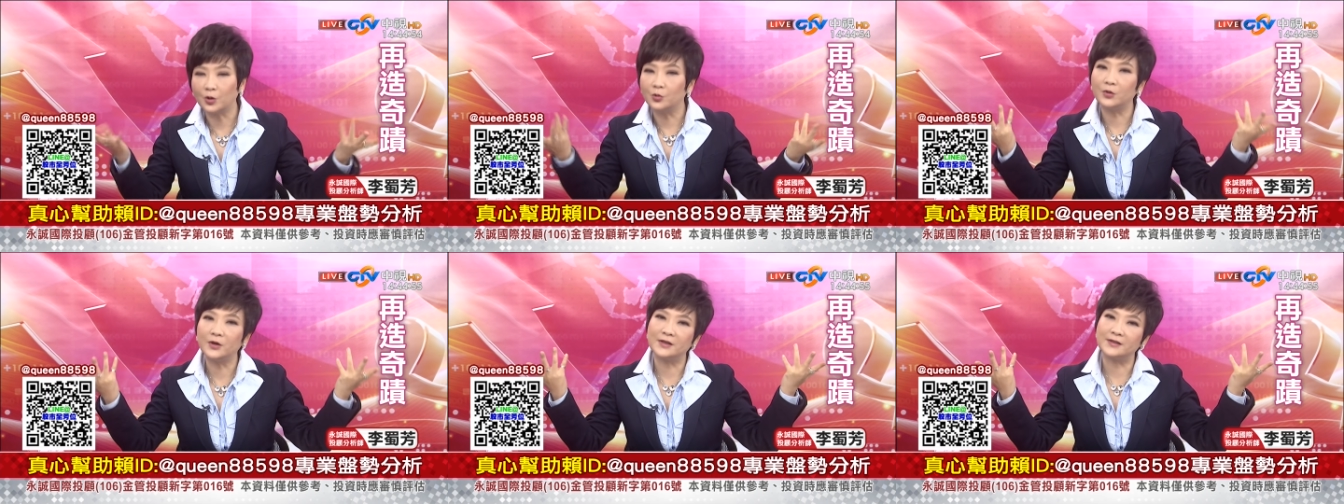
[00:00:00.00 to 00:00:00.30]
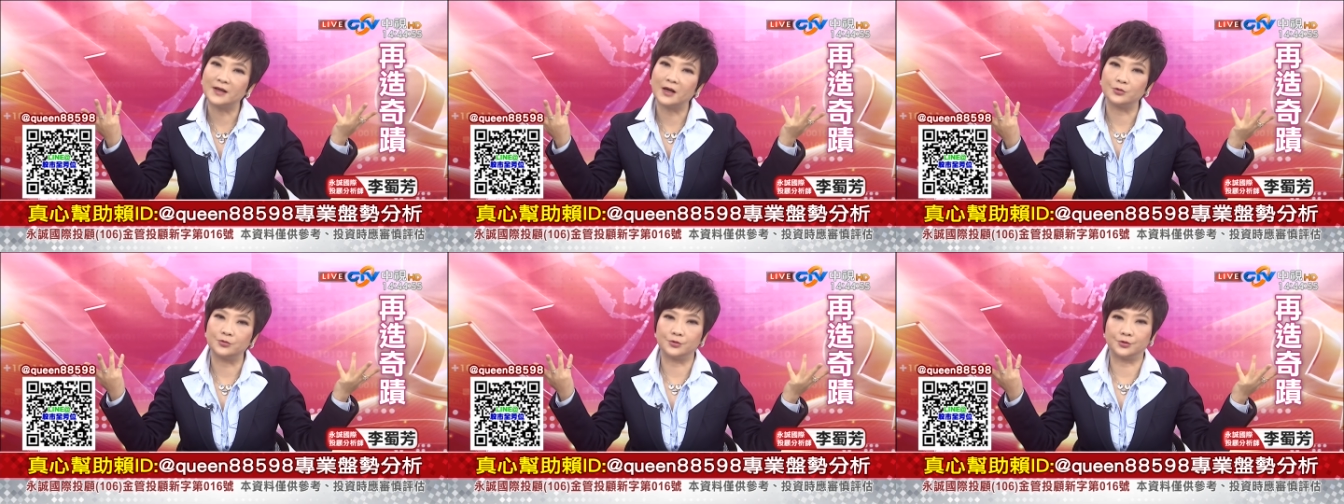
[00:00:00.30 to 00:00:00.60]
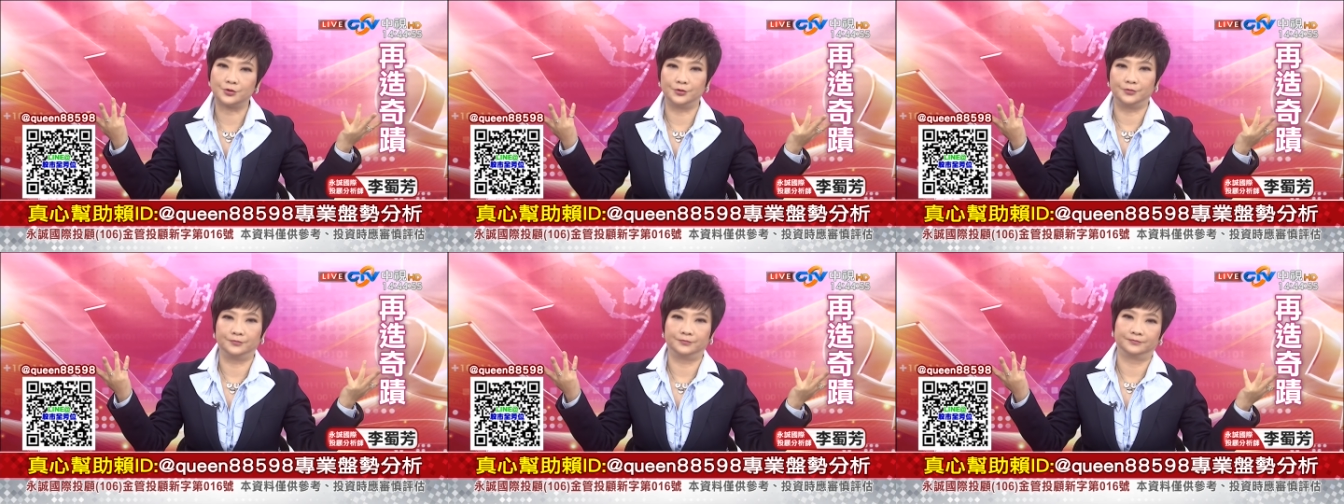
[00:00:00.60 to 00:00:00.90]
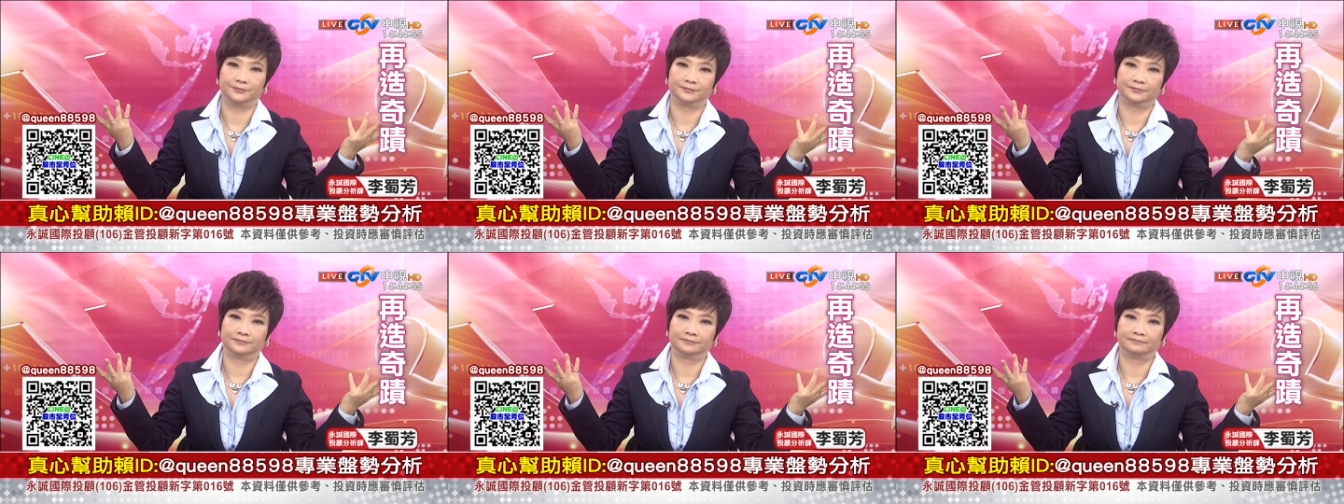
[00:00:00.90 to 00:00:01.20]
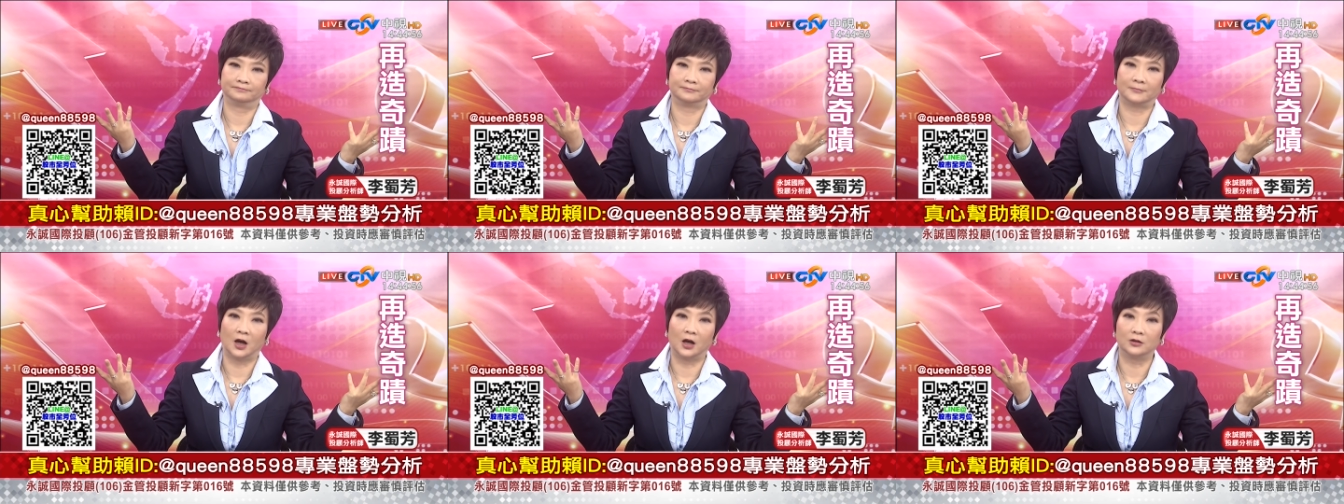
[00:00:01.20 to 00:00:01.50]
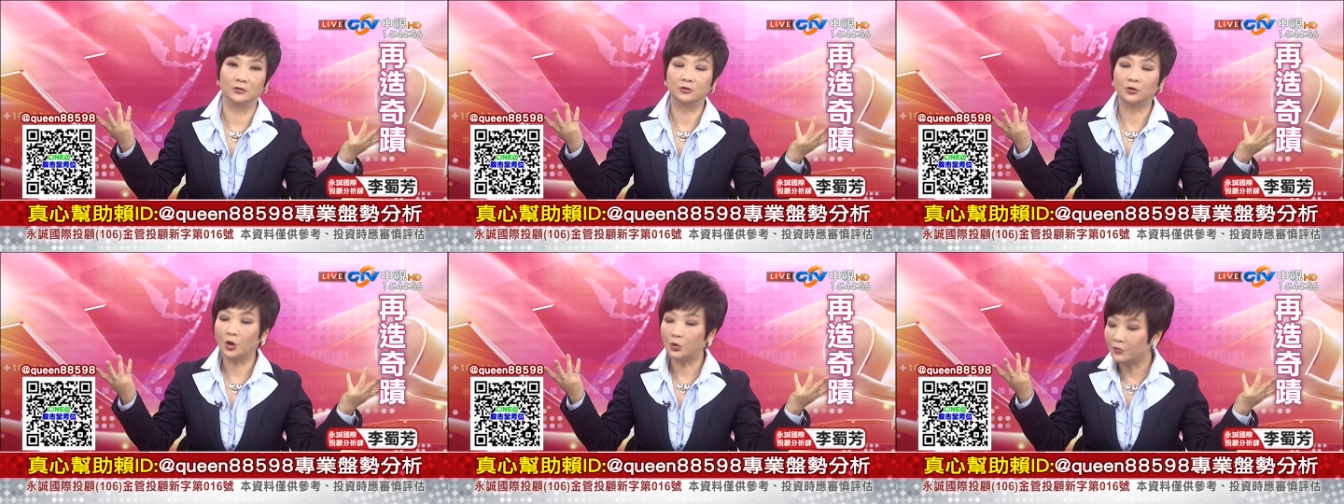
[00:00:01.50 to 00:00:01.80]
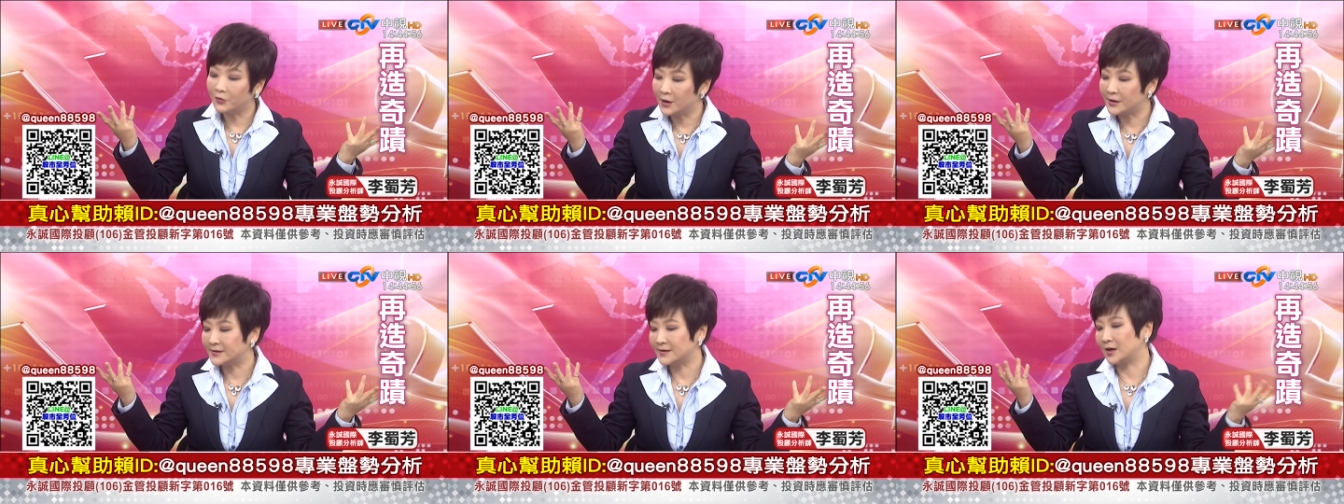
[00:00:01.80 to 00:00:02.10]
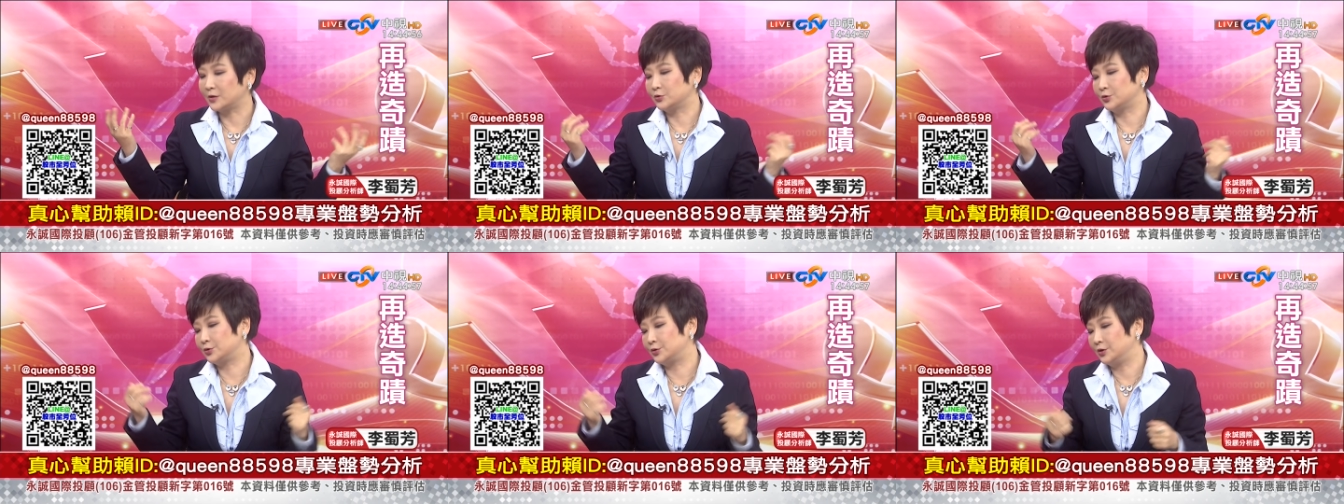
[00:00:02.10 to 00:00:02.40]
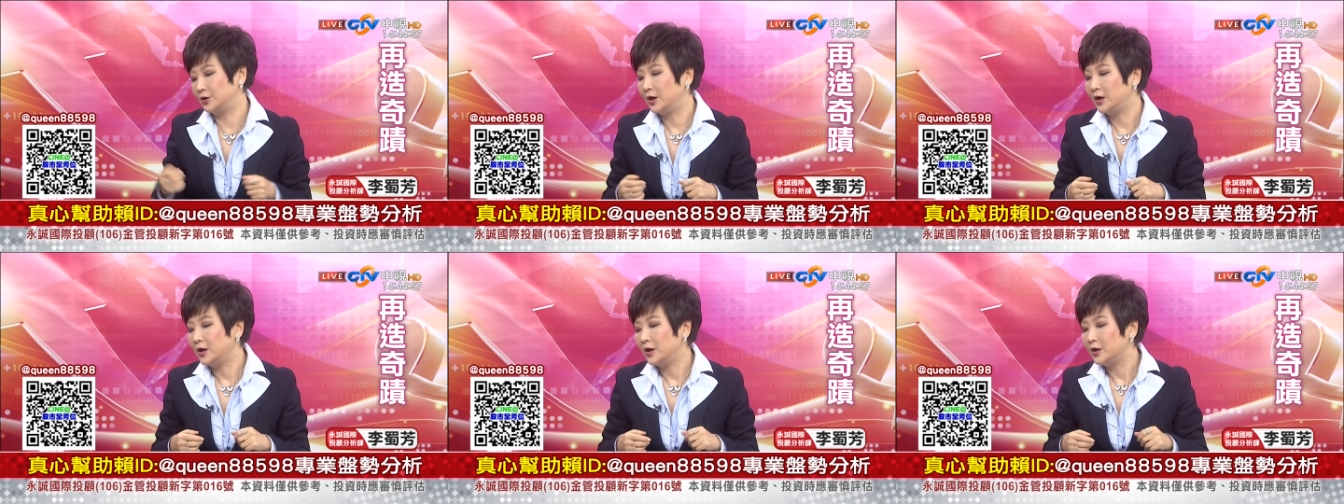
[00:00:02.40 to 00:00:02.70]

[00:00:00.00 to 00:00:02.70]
都会上去，好，都会上去。